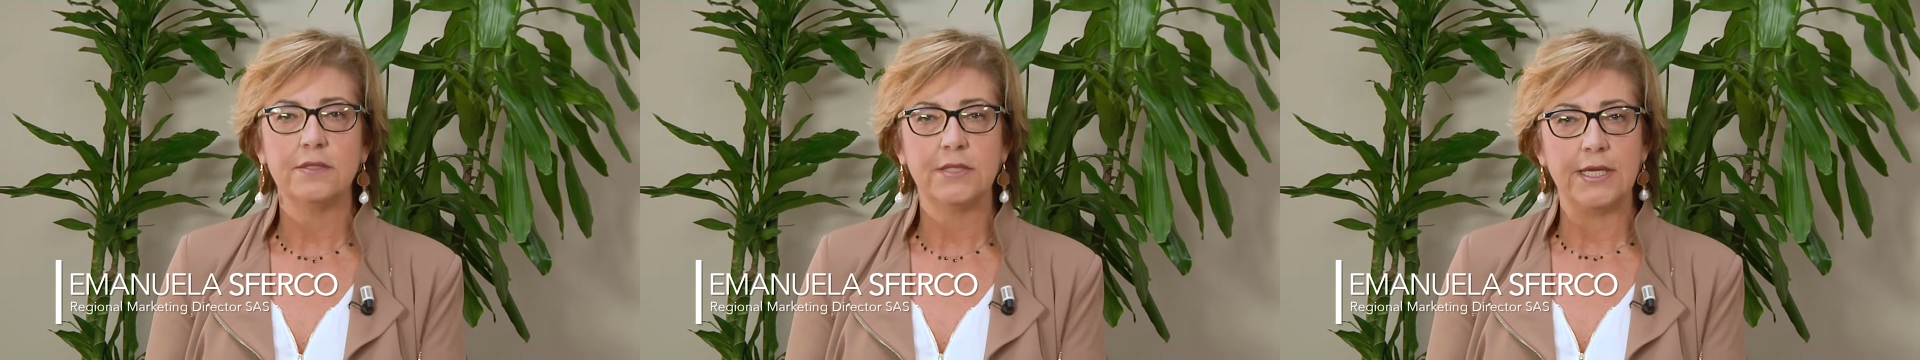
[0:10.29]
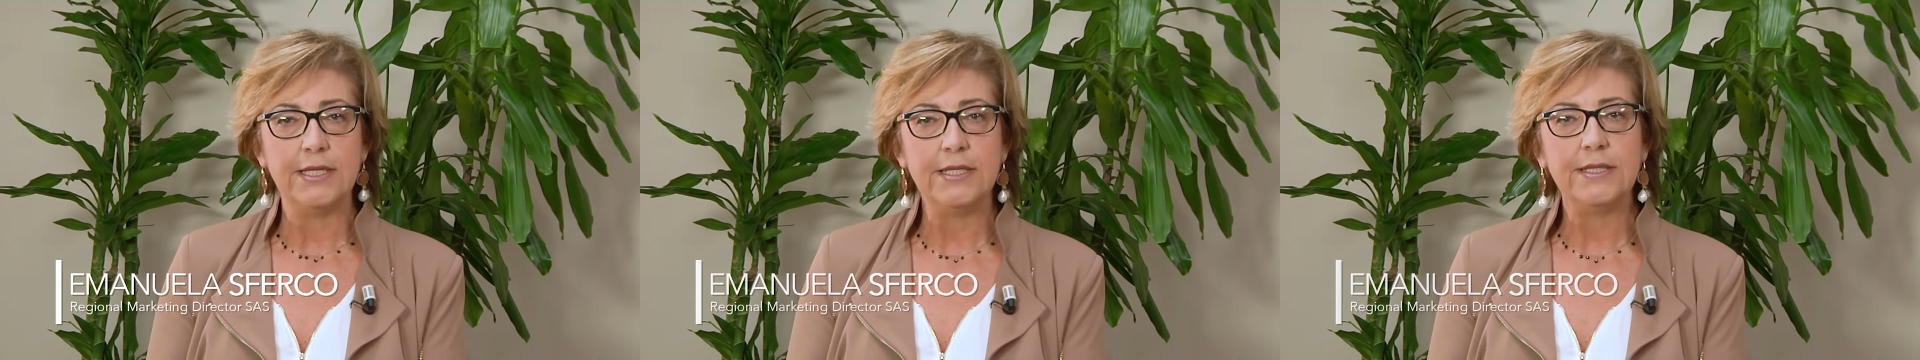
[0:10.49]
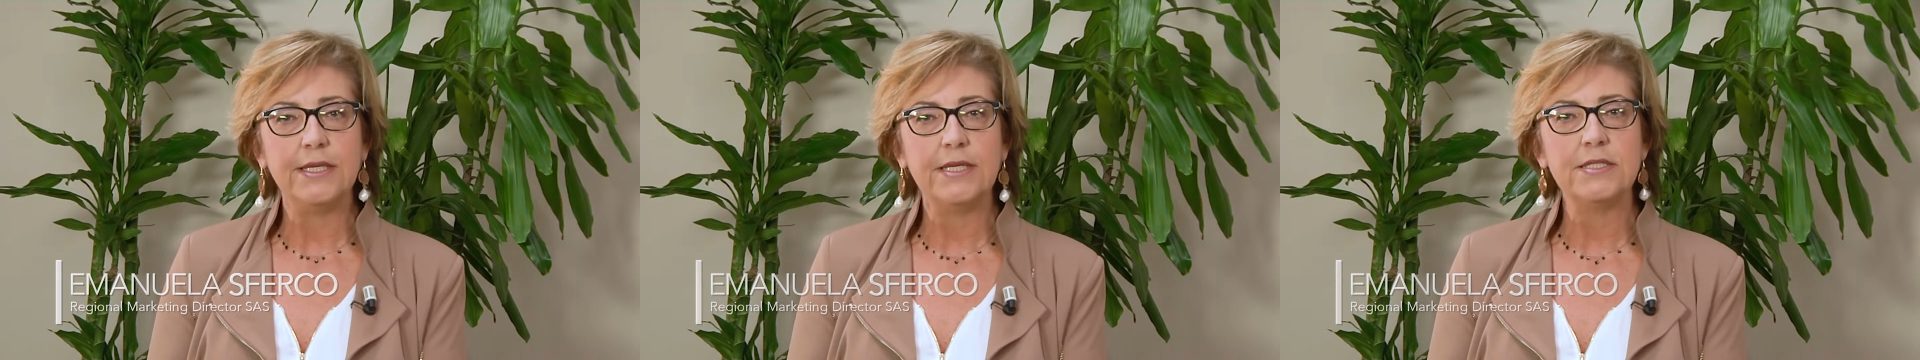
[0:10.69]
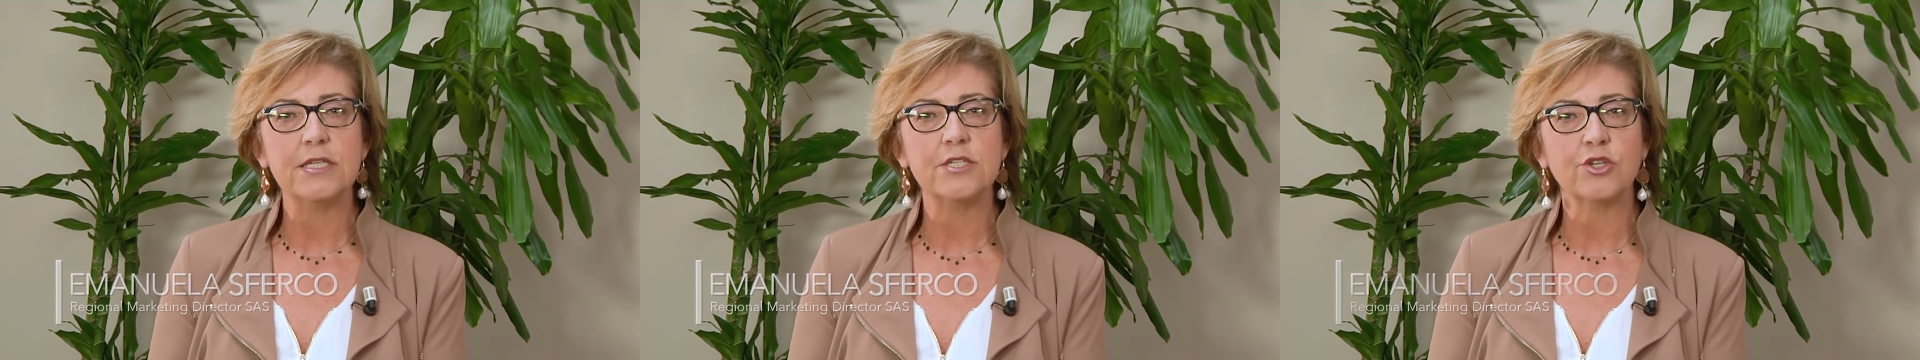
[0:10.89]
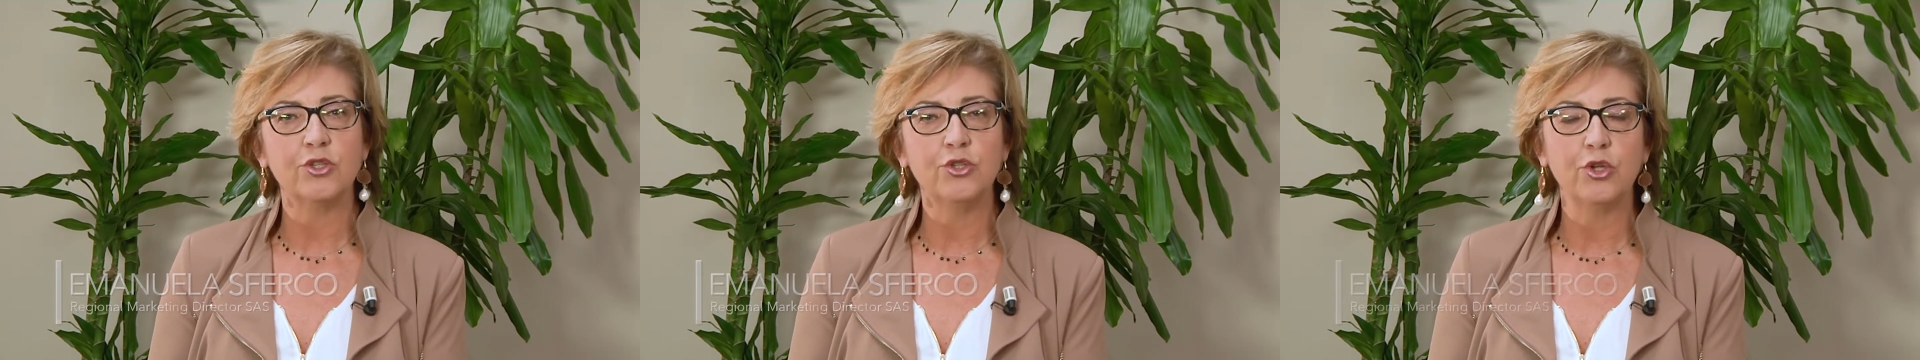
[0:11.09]
dell'IT
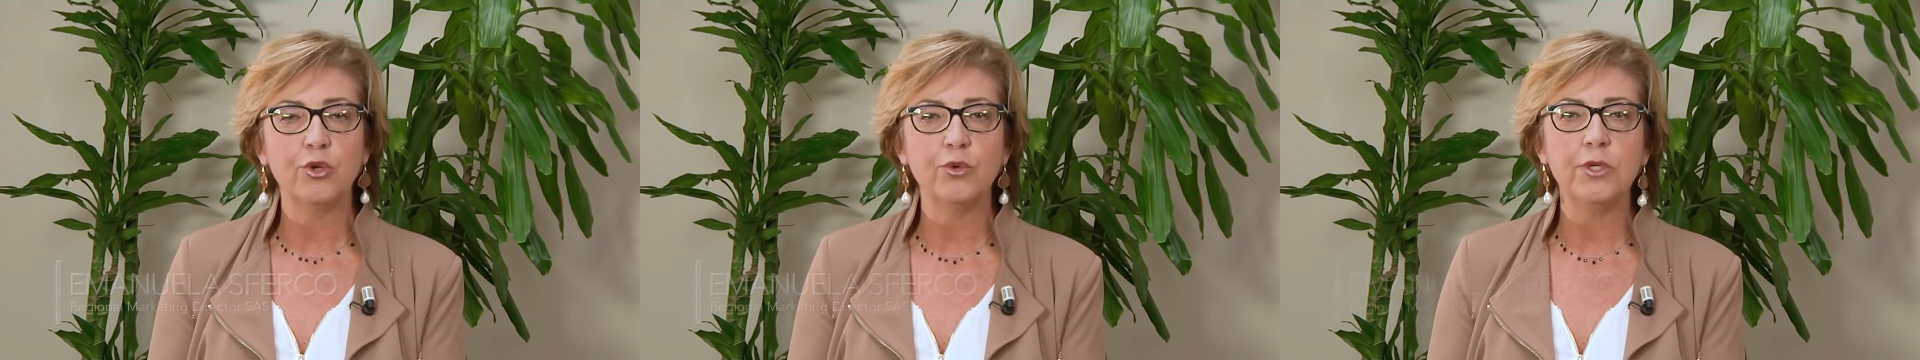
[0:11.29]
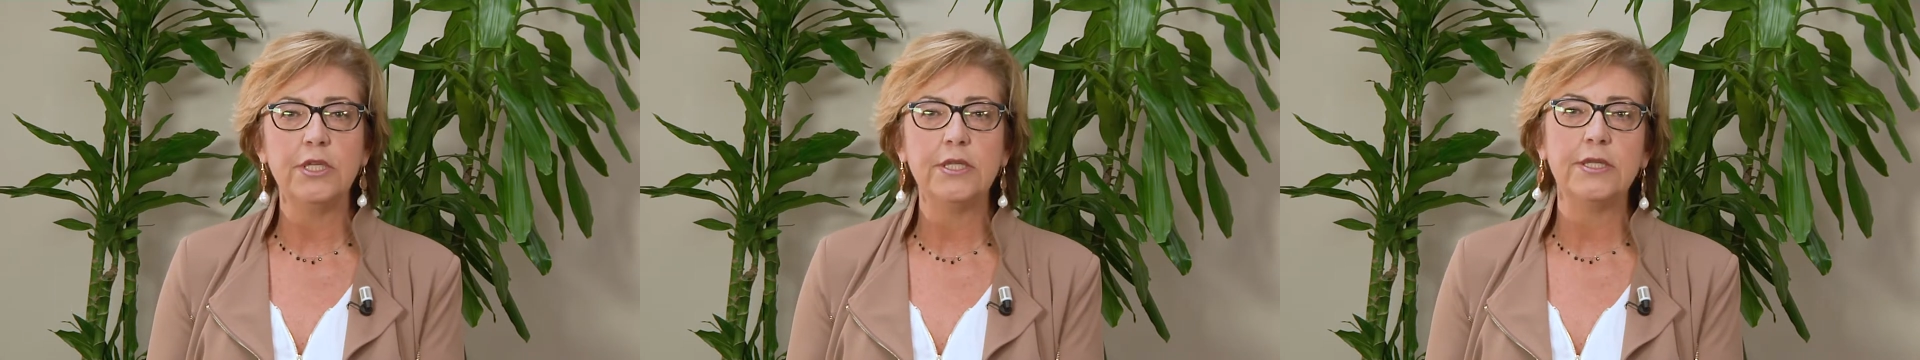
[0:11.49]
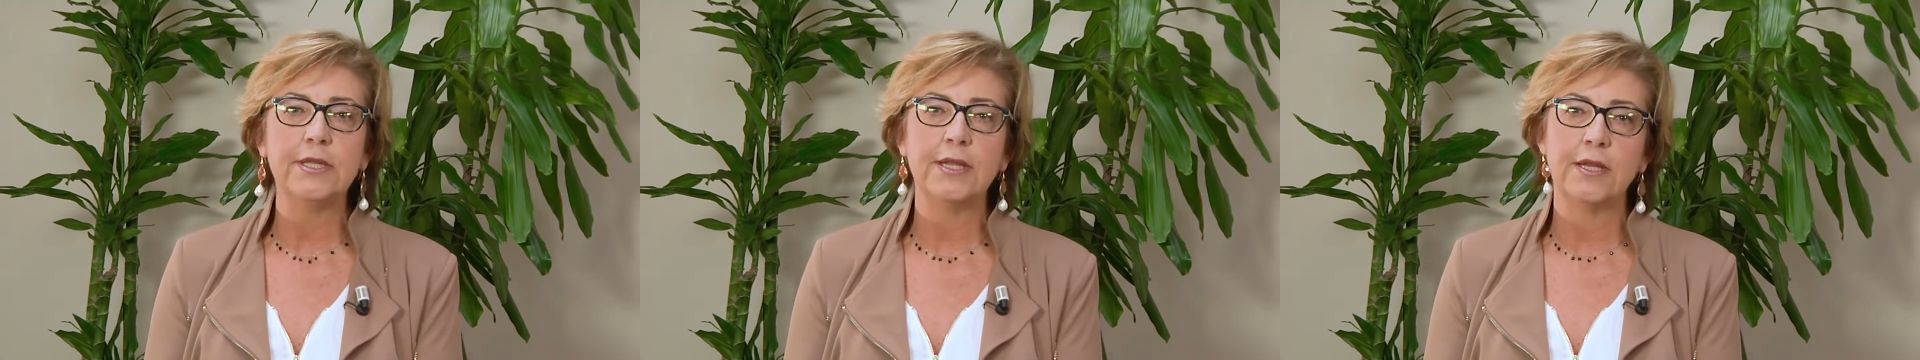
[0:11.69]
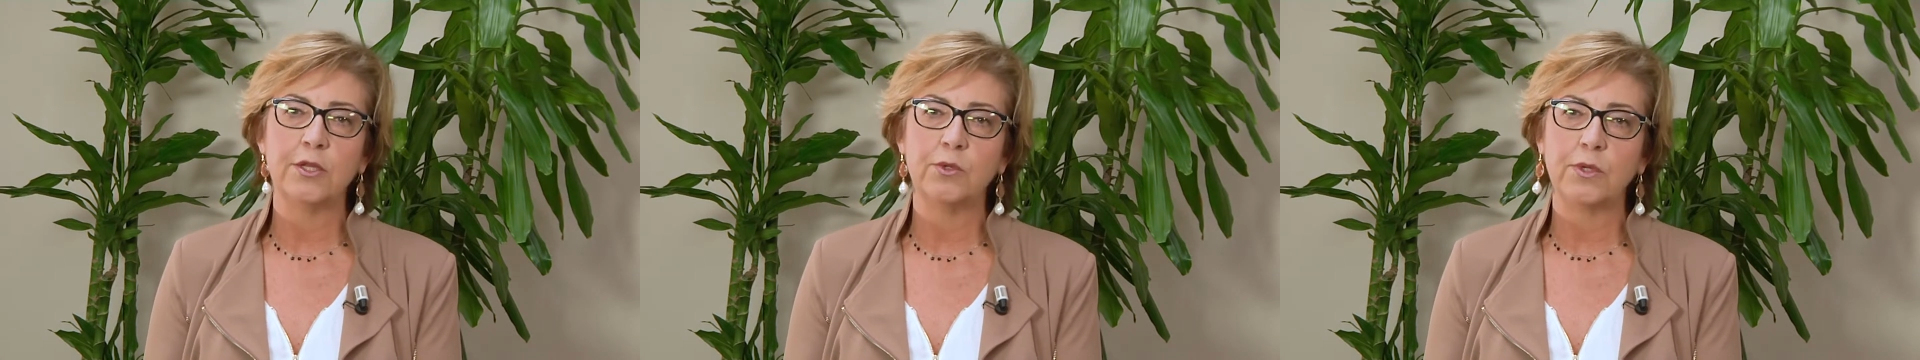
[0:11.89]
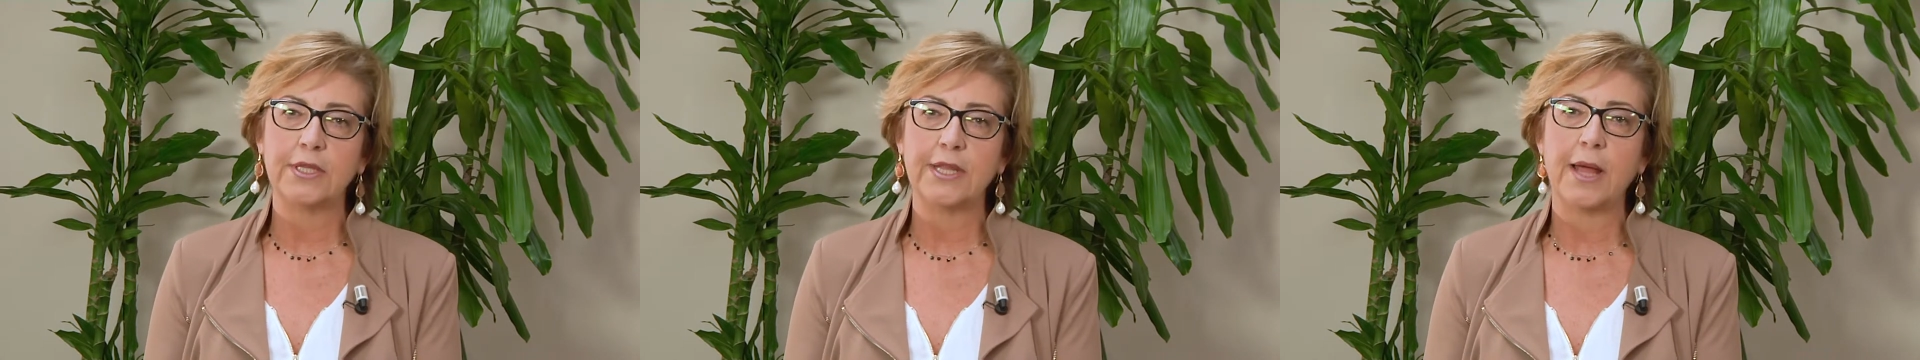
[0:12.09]
si sono riuniti nelle due